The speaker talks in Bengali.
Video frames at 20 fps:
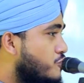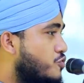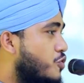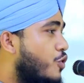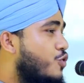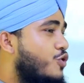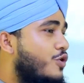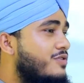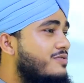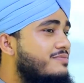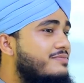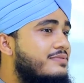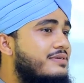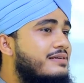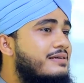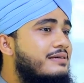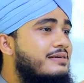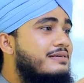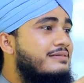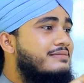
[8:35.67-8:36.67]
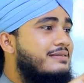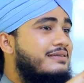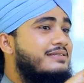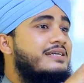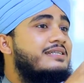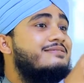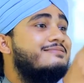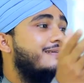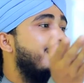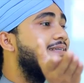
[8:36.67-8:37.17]
তখন
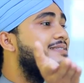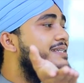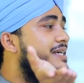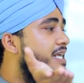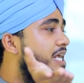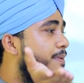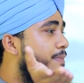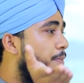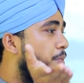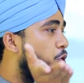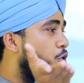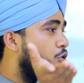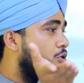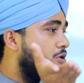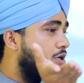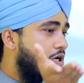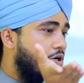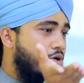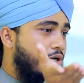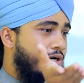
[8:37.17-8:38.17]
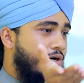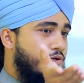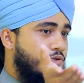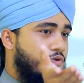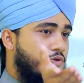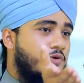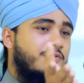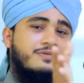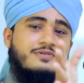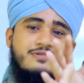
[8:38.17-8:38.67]
তাদের দিনটা কিভাবে গণনা করা
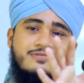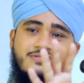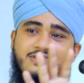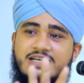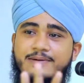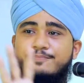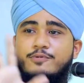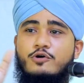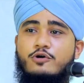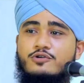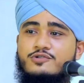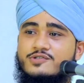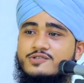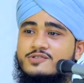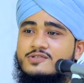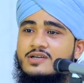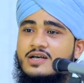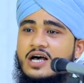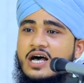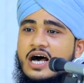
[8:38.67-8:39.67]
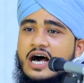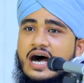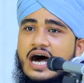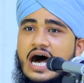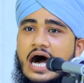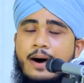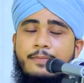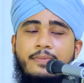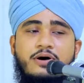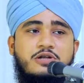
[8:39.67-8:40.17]
হতো সাপোজ
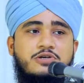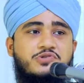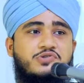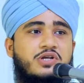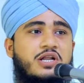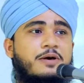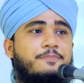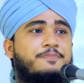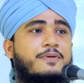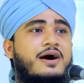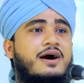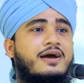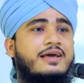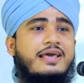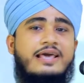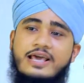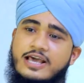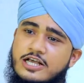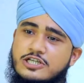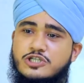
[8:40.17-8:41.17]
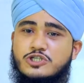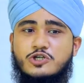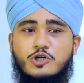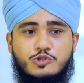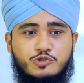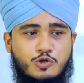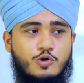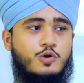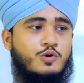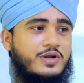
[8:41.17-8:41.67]
আমার আসলে পাক
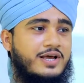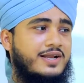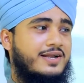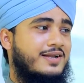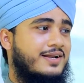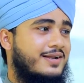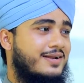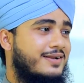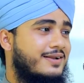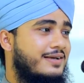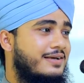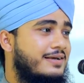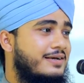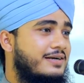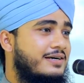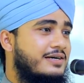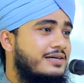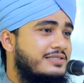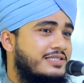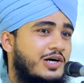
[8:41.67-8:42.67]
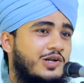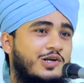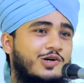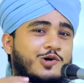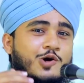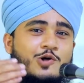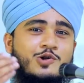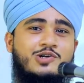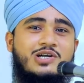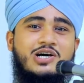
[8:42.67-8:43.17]
হিজরত করলেন তাহলে
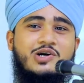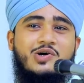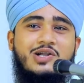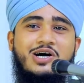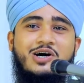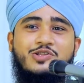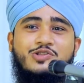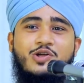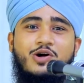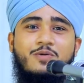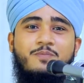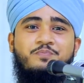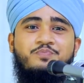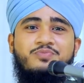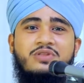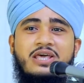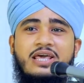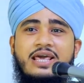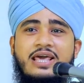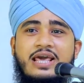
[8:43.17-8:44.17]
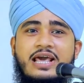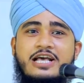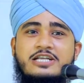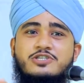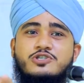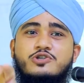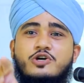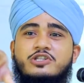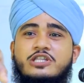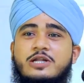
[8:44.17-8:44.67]
গণনা করা হতো
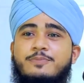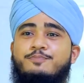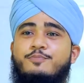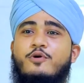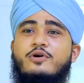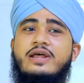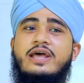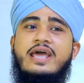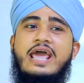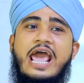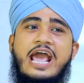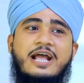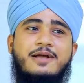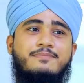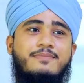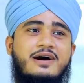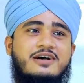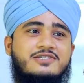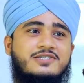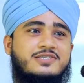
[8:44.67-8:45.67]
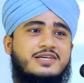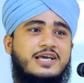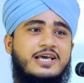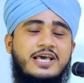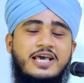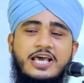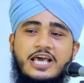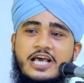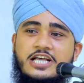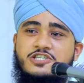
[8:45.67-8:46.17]
হিজরতের পরে এক মাস
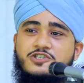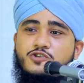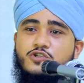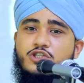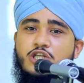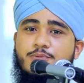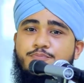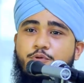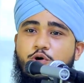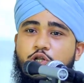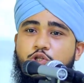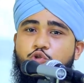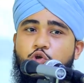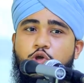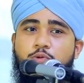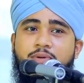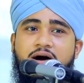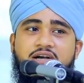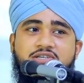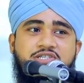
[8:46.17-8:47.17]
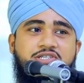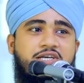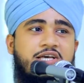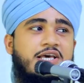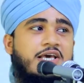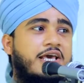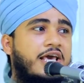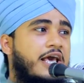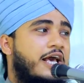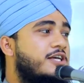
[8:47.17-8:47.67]
হিজরতের পরে দুই মাস
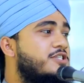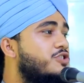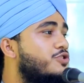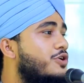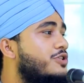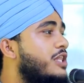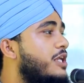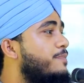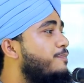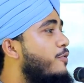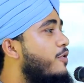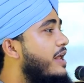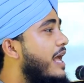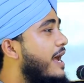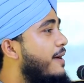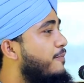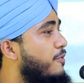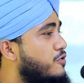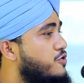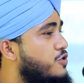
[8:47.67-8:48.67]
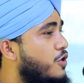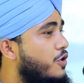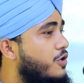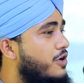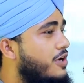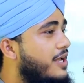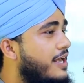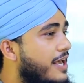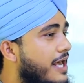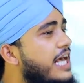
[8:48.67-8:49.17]
হিজরতের পরে এক বছর
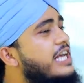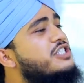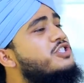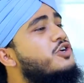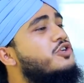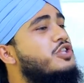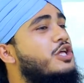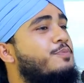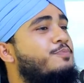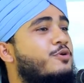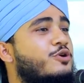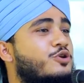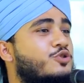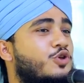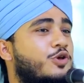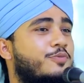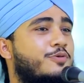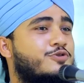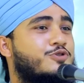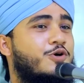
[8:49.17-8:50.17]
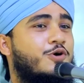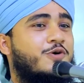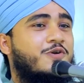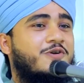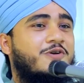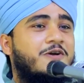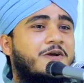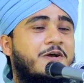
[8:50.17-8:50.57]
হিজরতের পরে দুই বছর